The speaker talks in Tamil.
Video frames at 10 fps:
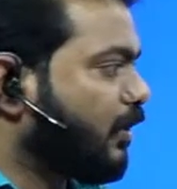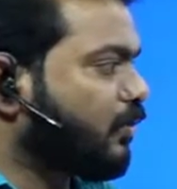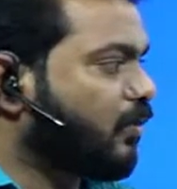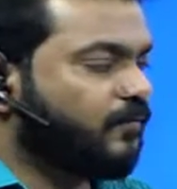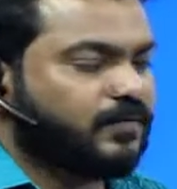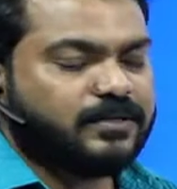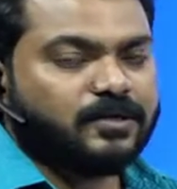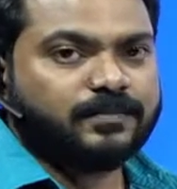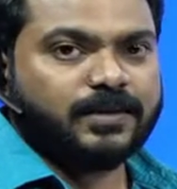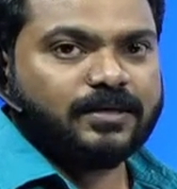லக்னோ ஆஃபீஸில்
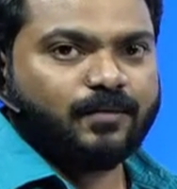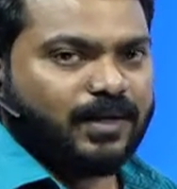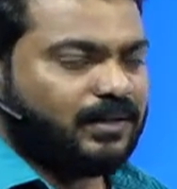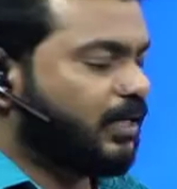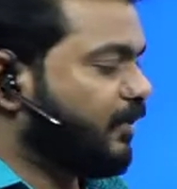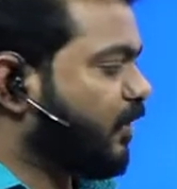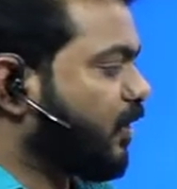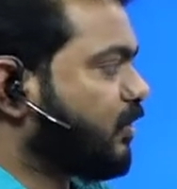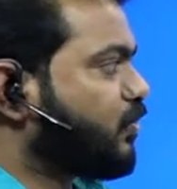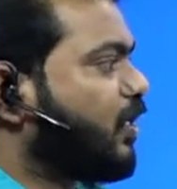வந்து பார்த்தீங்கன்னா ஒன் தேர்ட்டி ஒன்
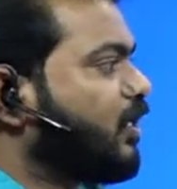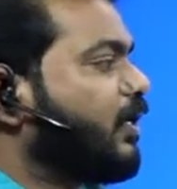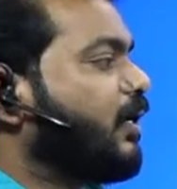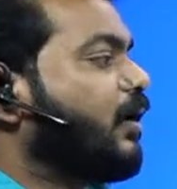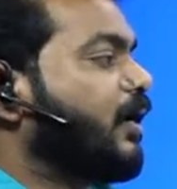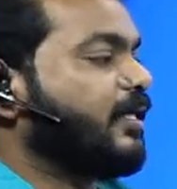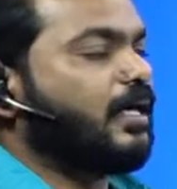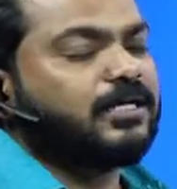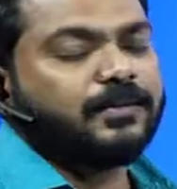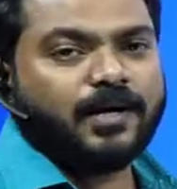இருக்குது ஸோ அதில்
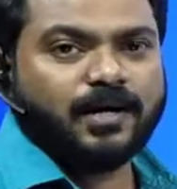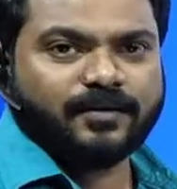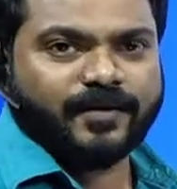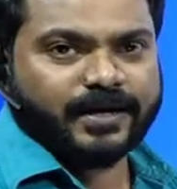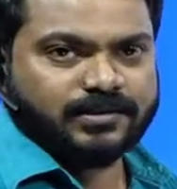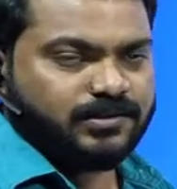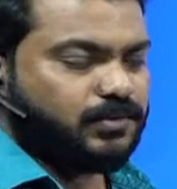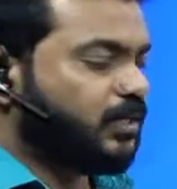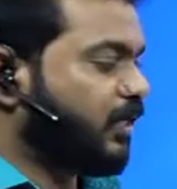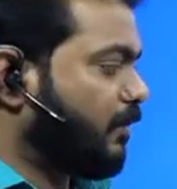அதிகமாக இருக்குது வேகன்சி
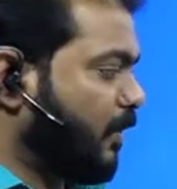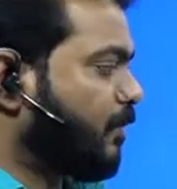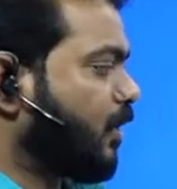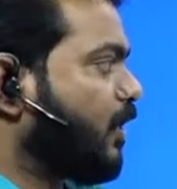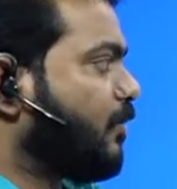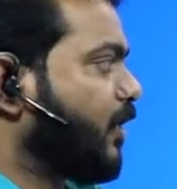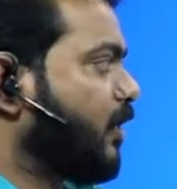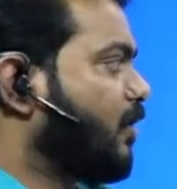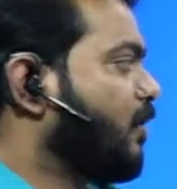சொல்லிட்டு நீங்கள் அப்ளை பண்ணலாம் அப்படின்னா